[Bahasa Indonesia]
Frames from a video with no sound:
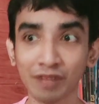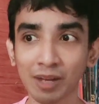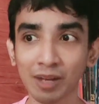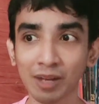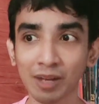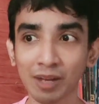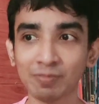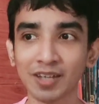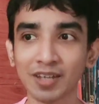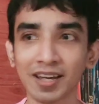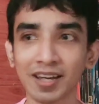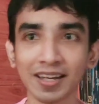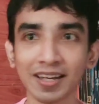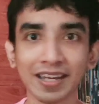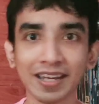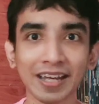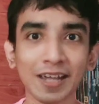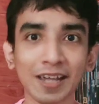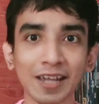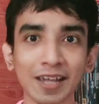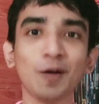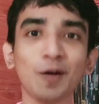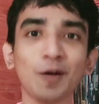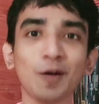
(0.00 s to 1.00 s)
di filmnya
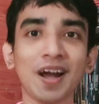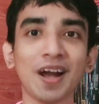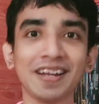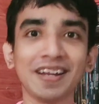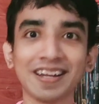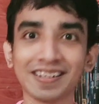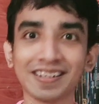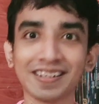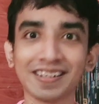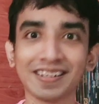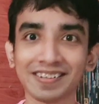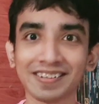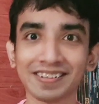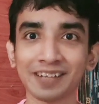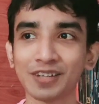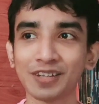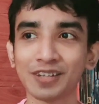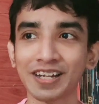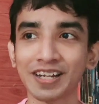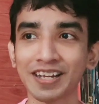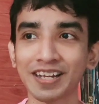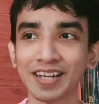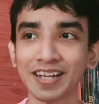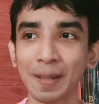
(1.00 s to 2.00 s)
itu ada di
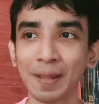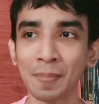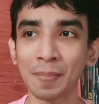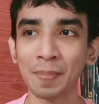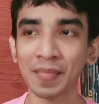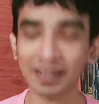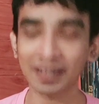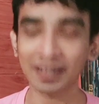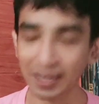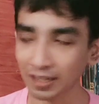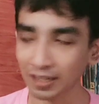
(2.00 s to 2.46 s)
poster ini.